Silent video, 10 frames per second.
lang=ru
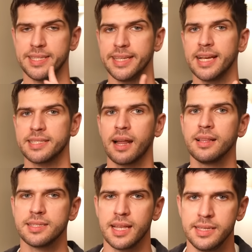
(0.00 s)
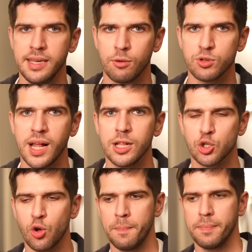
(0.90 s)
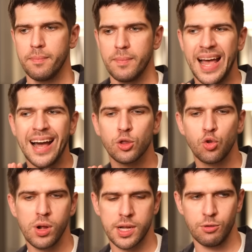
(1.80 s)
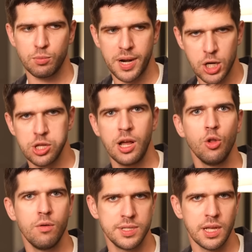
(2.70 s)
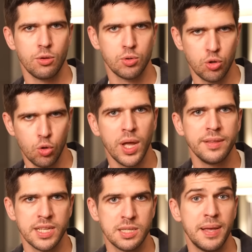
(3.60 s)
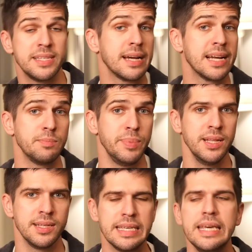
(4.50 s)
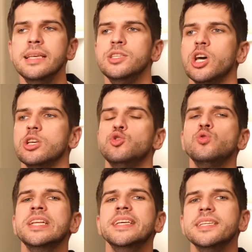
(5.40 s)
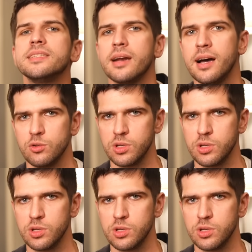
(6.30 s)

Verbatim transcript: из иностранной статьи я узнал, что как только вот прошла новость о том, что Луна-25 разбилась, Индия чуть ли не сразу